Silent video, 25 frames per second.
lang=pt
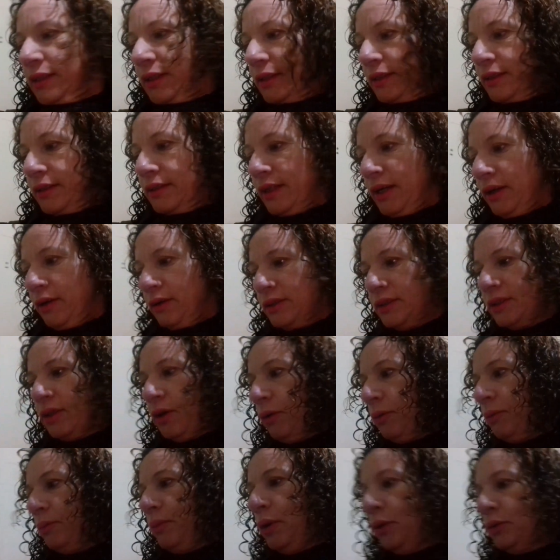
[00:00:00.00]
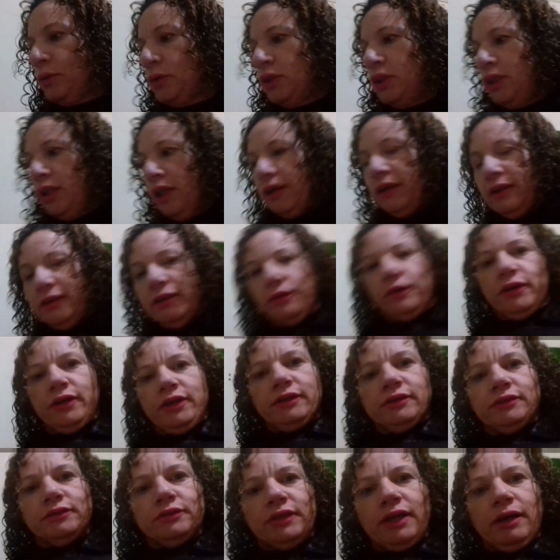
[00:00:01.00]
Então, esse é o meu dia. Olha
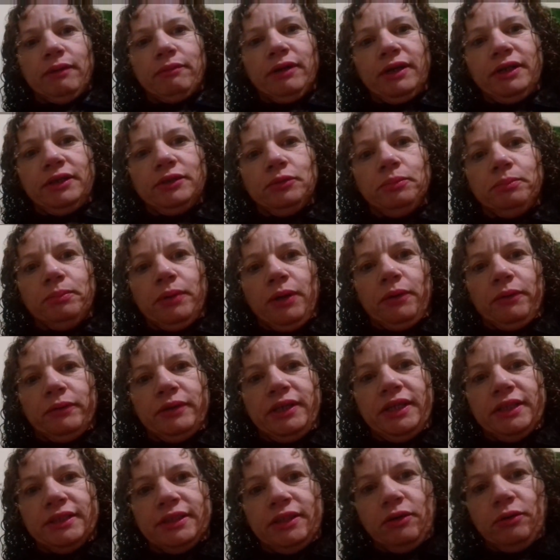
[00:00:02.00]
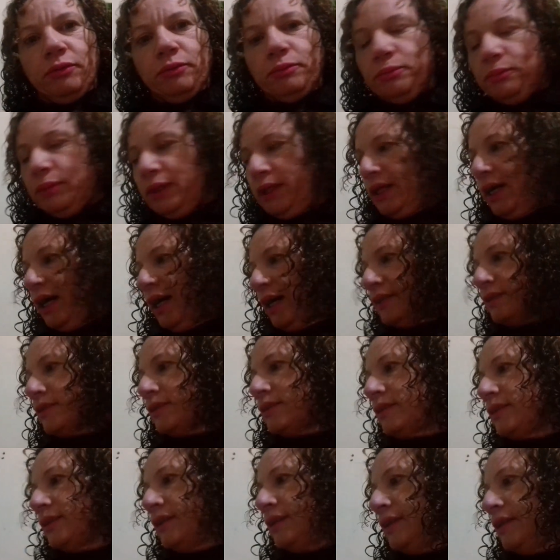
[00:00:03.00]
o tamanho do pão. Esse é um
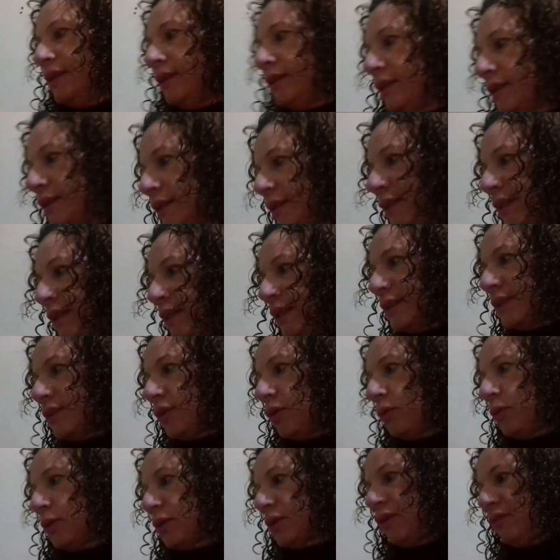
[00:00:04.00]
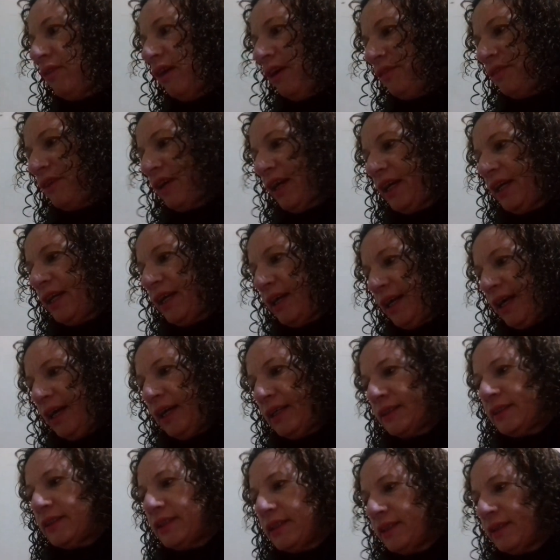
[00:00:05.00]
pedaço e esse é outro que vai ficar em
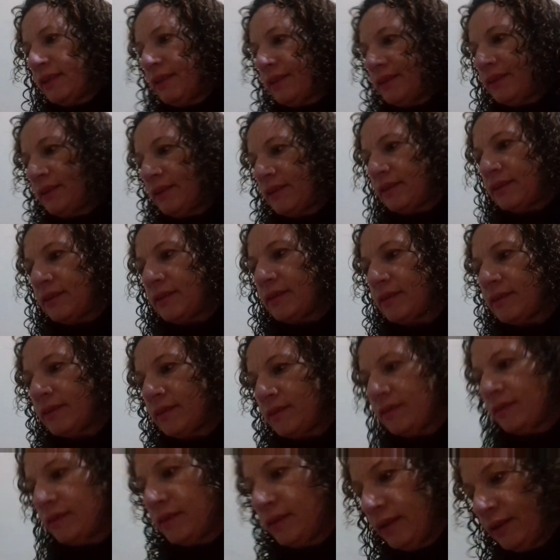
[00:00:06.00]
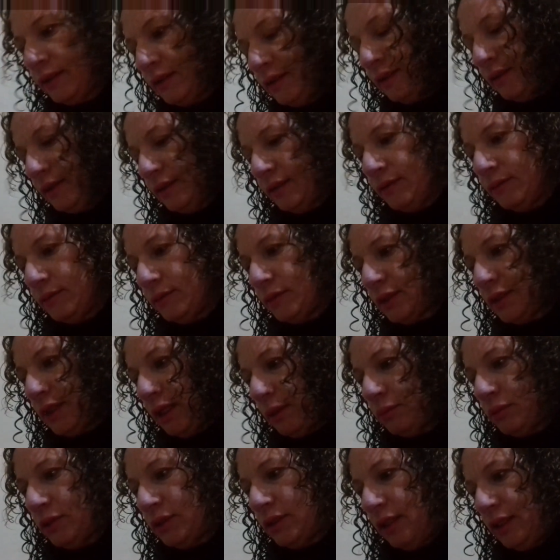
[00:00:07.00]
casa. Vou mostrar
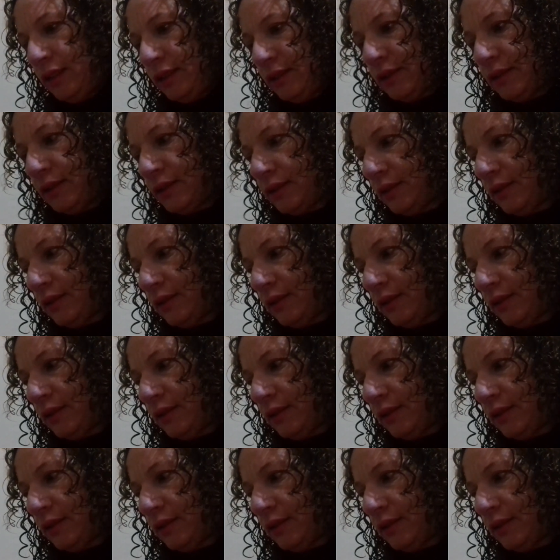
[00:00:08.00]
pra vocês.